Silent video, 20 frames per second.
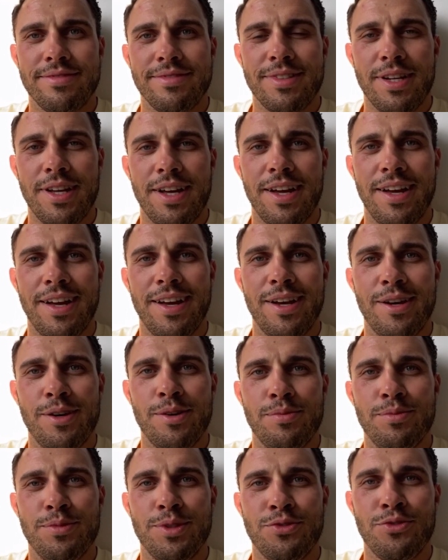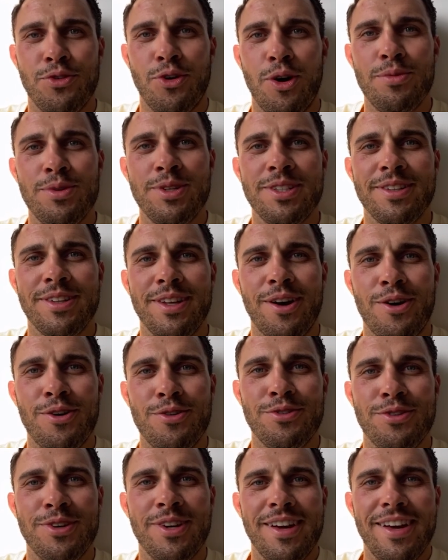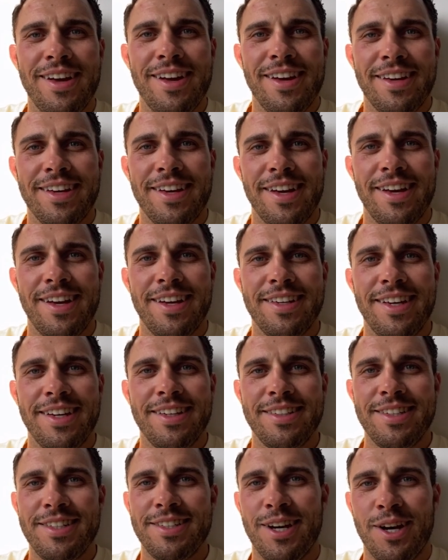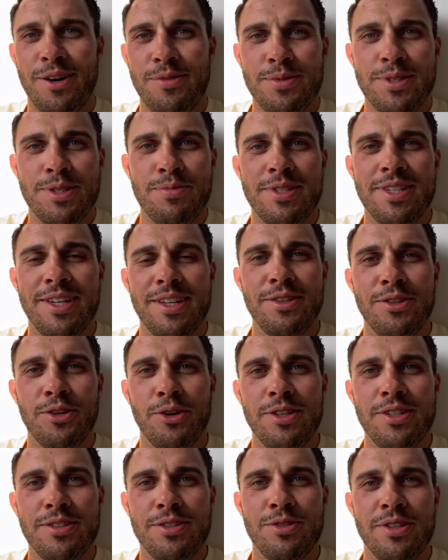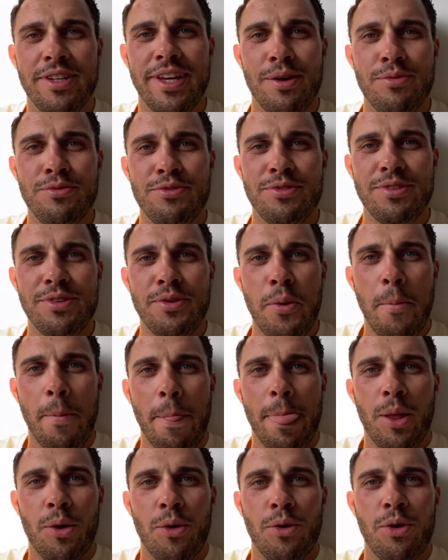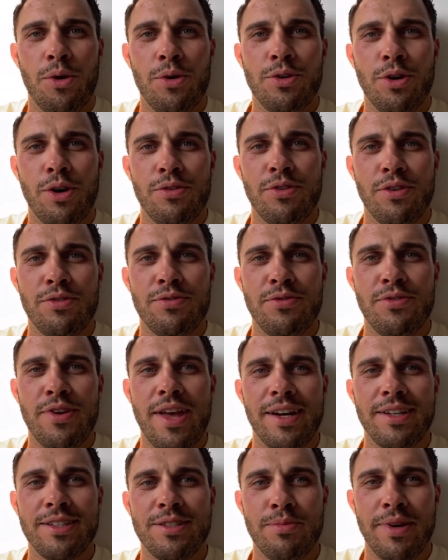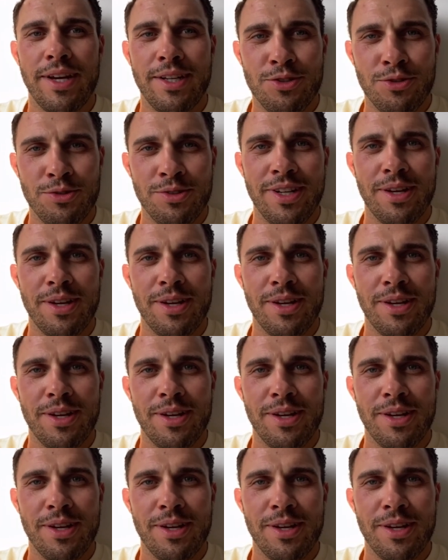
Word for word: Ähm, ich freue mich drauf, äh, gegen dich am 17.09. zu kämpfen und hoffe auf ein faires Match und der